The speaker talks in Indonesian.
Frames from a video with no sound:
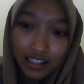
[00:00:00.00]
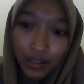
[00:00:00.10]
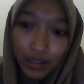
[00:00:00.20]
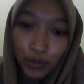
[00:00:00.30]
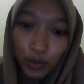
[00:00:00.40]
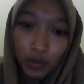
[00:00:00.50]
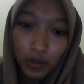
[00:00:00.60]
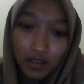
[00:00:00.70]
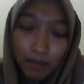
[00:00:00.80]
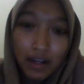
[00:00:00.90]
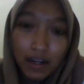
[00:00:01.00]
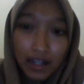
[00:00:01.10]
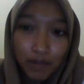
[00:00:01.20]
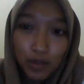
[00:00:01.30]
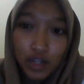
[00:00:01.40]
uh, untuk
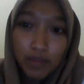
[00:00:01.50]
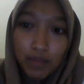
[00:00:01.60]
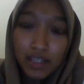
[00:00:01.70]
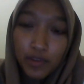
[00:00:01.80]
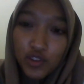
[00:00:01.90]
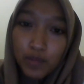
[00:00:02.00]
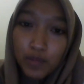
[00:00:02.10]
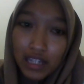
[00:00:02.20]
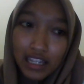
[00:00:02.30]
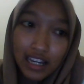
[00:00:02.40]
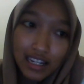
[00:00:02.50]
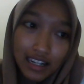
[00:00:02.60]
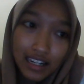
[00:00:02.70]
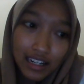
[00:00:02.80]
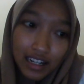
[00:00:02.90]
paham kemudian bisa menyusun pertanyaan
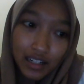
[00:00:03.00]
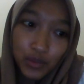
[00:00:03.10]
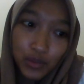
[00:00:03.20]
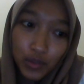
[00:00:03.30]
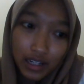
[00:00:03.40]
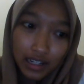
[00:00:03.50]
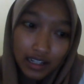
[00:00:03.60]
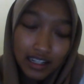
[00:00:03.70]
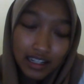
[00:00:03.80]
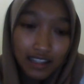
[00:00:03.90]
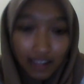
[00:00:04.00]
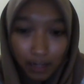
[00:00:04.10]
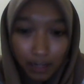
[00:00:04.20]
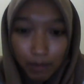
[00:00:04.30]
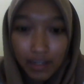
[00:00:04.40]
adalah dua
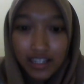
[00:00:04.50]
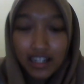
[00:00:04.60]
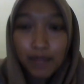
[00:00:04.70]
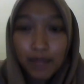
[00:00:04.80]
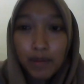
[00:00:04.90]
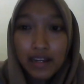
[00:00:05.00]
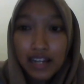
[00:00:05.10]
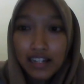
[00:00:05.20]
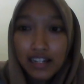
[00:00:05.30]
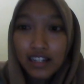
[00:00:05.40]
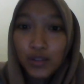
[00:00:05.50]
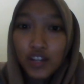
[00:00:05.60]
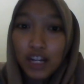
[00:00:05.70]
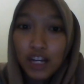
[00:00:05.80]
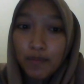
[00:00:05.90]
tahap pembelajaran yang berbeda dan itu
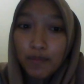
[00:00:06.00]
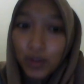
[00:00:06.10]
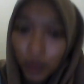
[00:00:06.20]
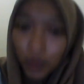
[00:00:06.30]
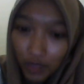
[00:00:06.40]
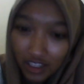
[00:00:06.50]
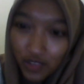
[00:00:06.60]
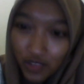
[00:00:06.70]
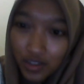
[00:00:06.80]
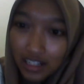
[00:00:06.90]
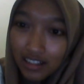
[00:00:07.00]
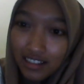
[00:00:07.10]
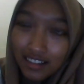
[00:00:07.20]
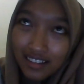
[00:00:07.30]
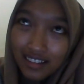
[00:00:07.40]
sangat membantu kita juga
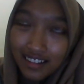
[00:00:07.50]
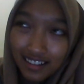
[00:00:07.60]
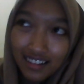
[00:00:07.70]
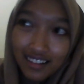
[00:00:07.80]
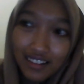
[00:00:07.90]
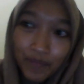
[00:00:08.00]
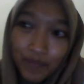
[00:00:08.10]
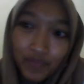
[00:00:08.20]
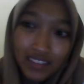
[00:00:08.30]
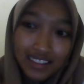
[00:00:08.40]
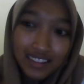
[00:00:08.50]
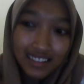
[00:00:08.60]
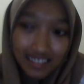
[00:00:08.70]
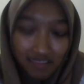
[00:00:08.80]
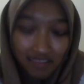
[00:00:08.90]
uh,
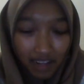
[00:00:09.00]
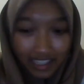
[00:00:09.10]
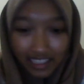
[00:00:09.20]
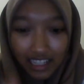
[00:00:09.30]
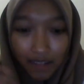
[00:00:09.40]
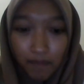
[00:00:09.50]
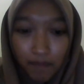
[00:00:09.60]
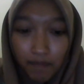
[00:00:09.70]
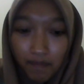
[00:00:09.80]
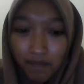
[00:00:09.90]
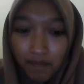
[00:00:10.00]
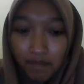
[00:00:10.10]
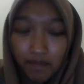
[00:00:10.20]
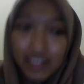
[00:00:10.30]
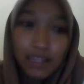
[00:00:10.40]
akhirnya
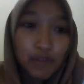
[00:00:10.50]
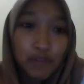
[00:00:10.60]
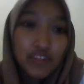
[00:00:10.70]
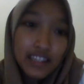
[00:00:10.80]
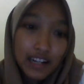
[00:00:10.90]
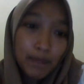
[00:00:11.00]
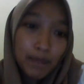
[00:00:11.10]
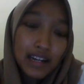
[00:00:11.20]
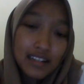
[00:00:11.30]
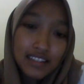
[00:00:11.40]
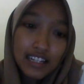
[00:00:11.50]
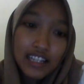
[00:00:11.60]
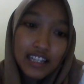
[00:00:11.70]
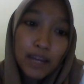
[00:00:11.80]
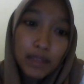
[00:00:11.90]
bisa berpikir apa ya
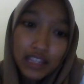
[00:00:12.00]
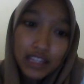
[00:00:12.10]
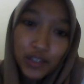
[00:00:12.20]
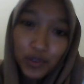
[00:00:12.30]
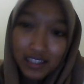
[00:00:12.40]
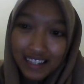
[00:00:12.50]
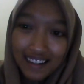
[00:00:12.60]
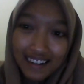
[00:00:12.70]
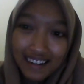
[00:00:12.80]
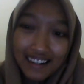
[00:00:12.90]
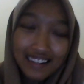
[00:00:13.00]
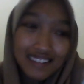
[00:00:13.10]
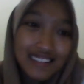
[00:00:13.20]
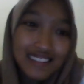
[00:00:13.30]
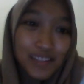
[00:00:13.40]
sekiranya yang penting untuk ditanyakan
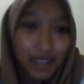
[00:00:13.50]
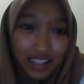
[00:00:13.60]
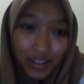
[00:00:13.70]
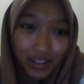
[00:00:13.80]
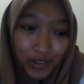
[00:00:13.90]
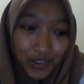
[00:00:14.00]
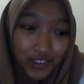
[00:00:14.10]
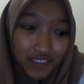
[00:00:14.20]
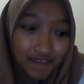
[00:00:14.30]
seperti itu.